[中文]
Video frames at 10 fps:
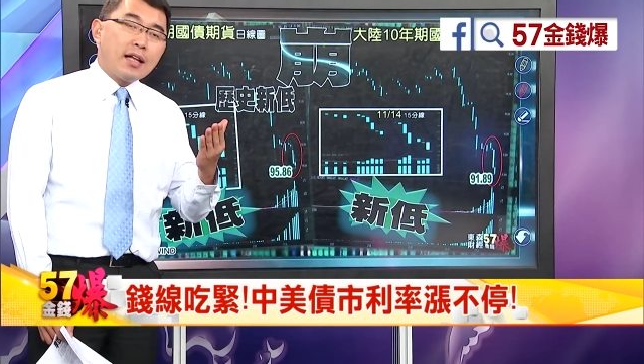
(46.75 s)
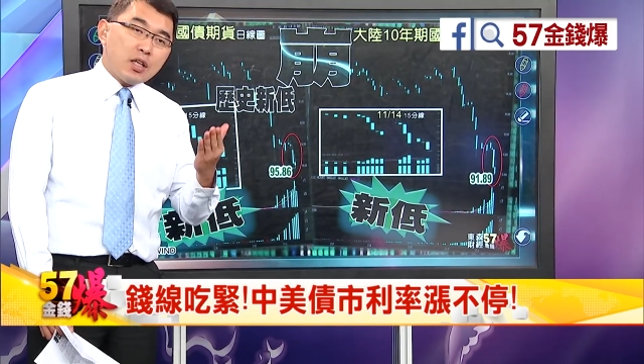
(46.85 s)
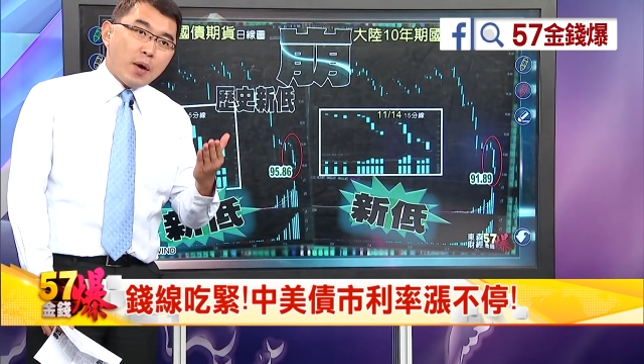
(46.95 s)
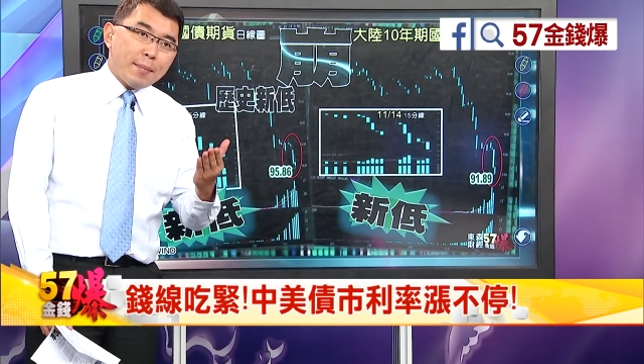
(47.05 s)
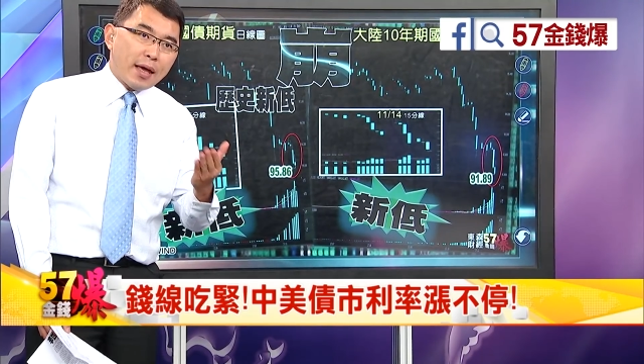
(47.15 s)

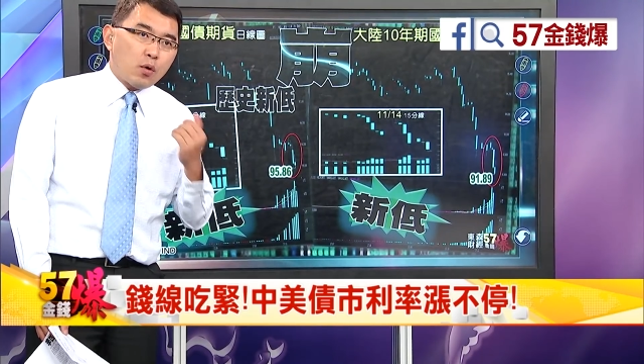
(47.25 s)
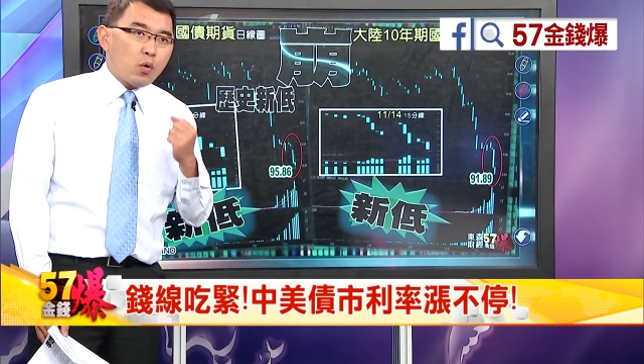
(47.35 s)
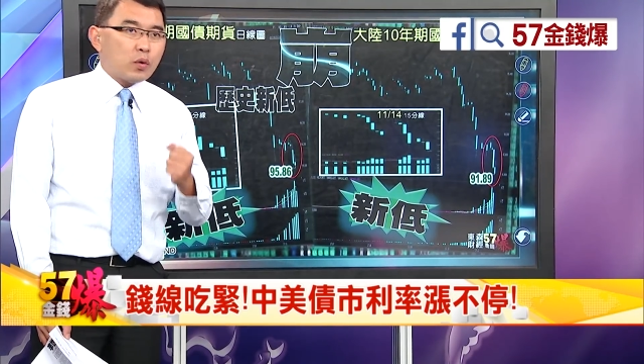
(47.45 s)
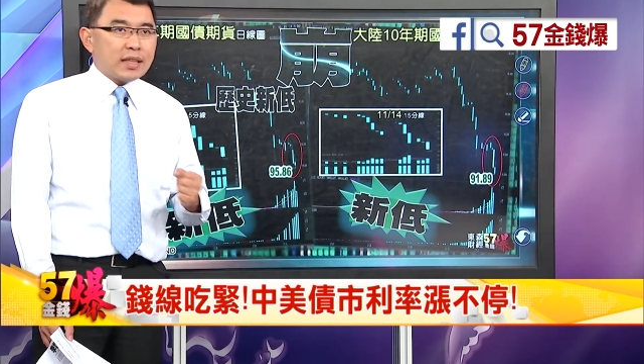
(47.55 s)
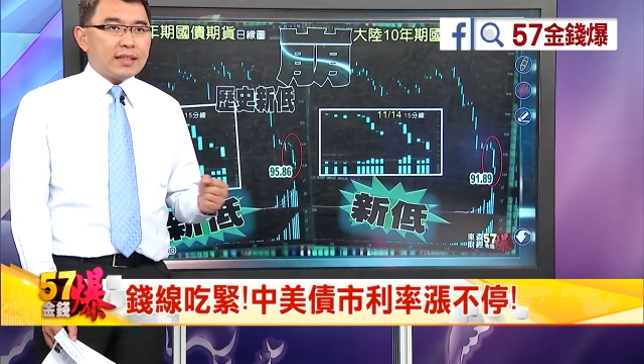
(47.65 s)
另外，美
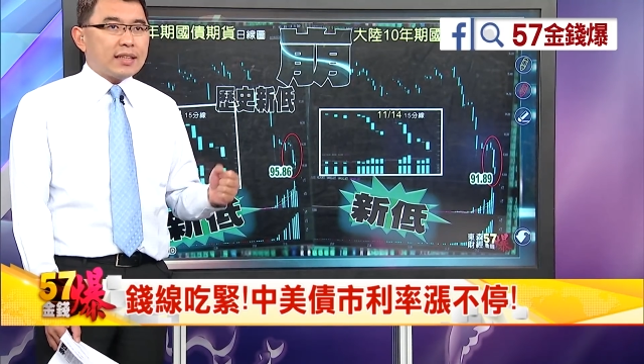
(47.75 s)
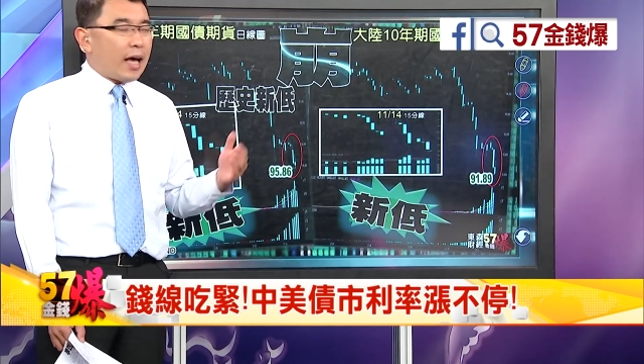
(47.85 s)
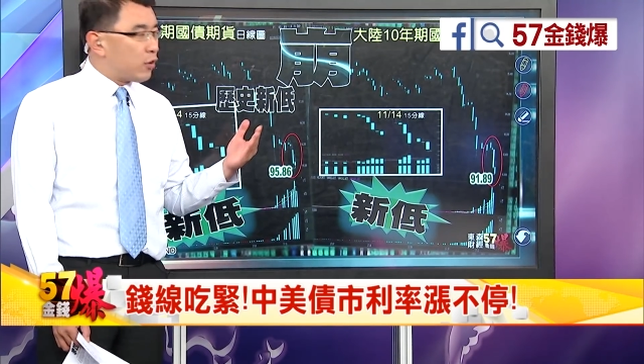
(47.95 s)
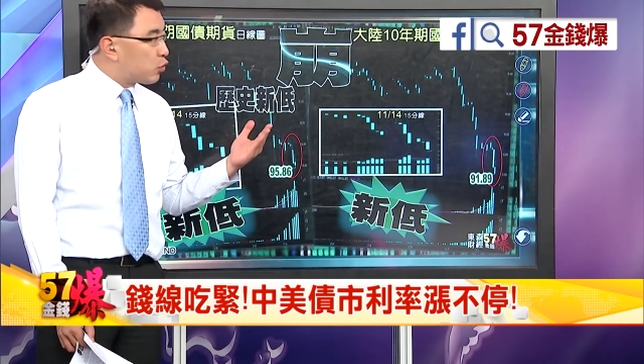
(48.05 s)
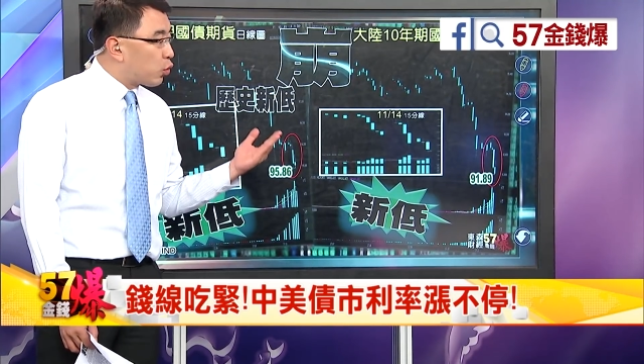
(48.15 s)
国国债市
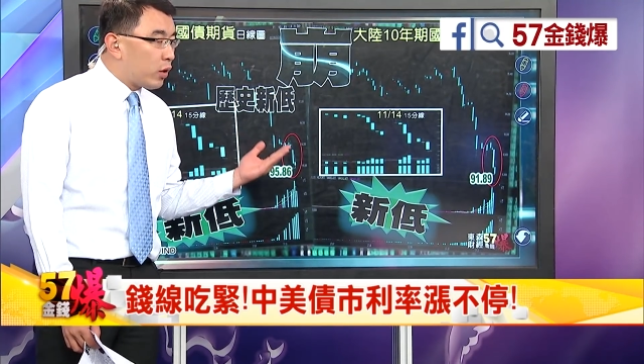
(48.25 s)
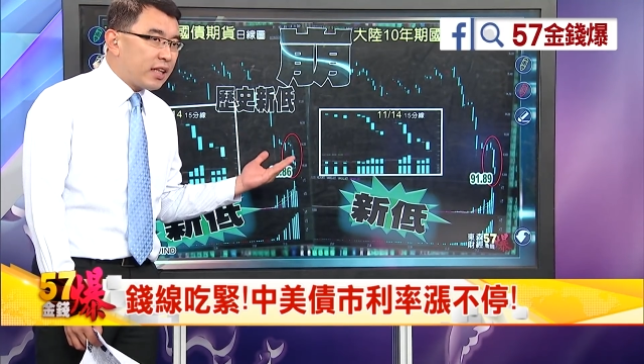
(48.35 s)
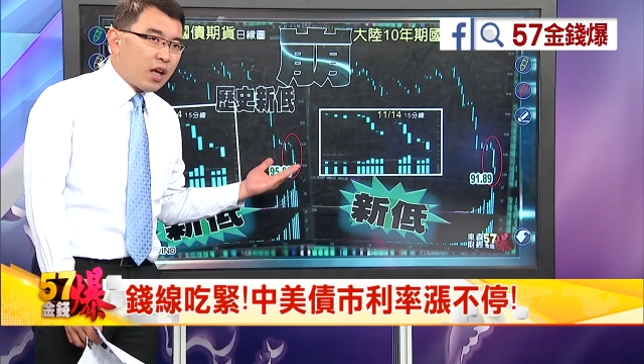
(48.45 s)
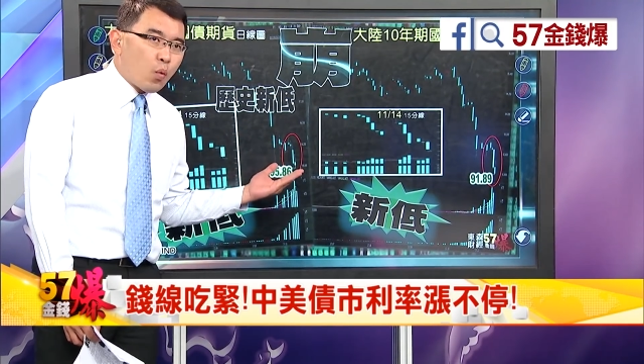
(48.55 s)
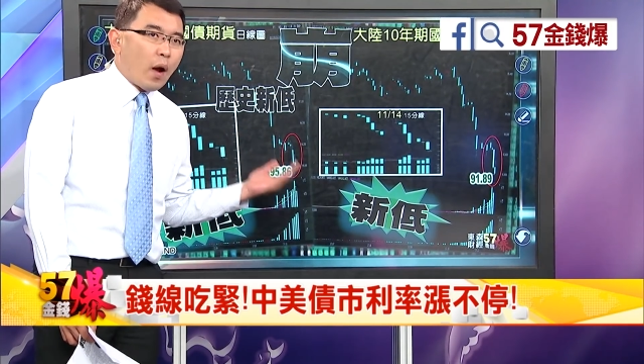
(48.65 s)
场
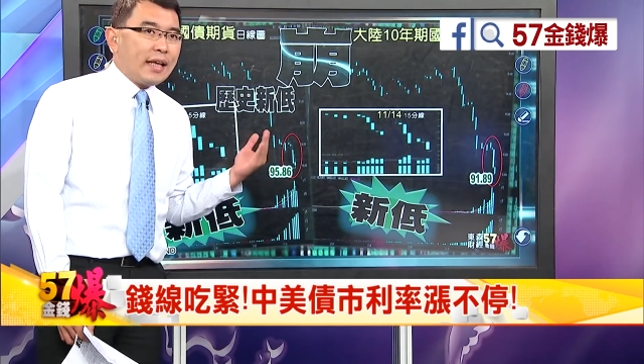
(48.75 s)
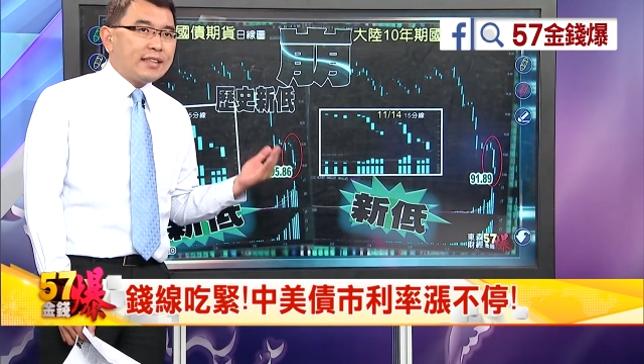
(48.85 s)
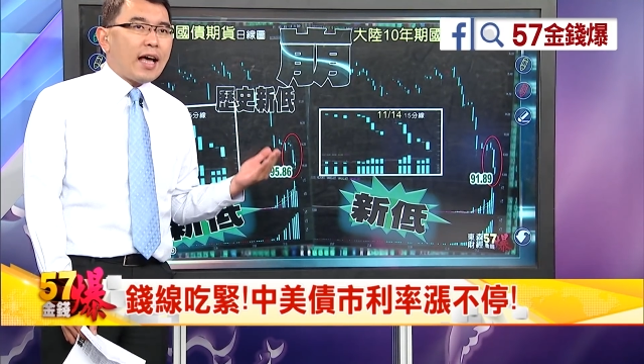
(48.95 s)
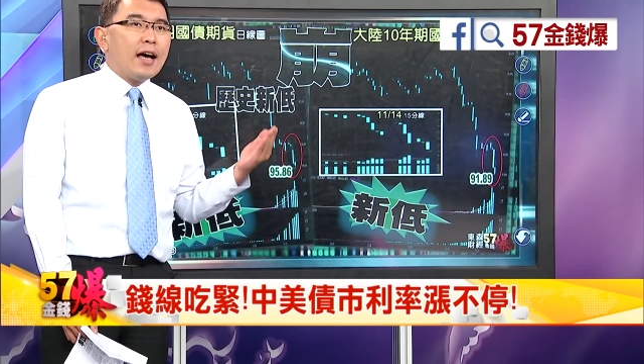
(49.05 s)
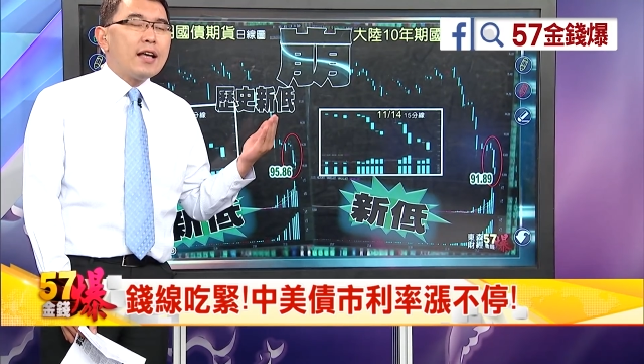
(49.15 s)
昨天晚
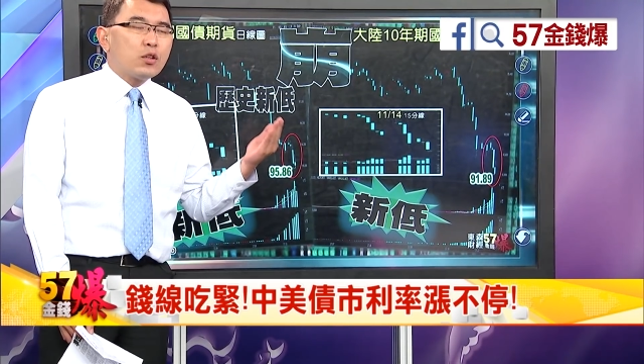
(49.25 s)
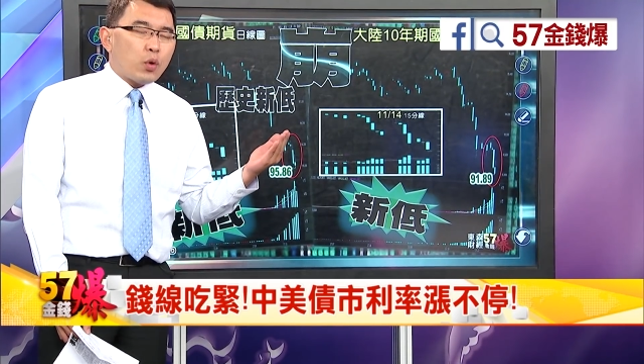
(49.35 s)
上